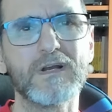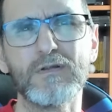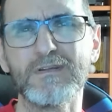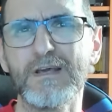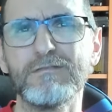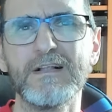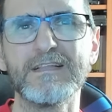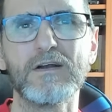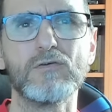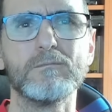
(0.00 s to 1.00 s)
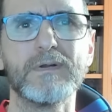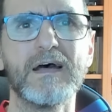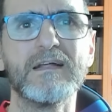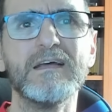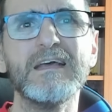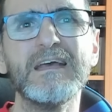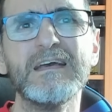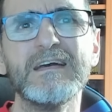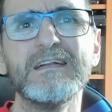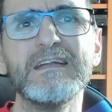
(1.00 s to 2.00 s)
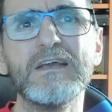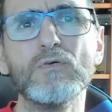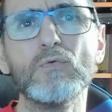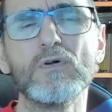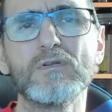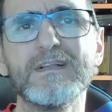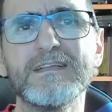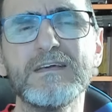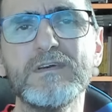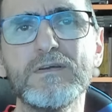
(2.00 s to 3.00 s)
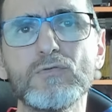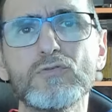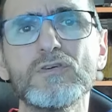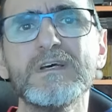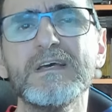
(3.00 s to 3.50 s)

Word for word: que no hacía falta comprar ningún otro antivirus.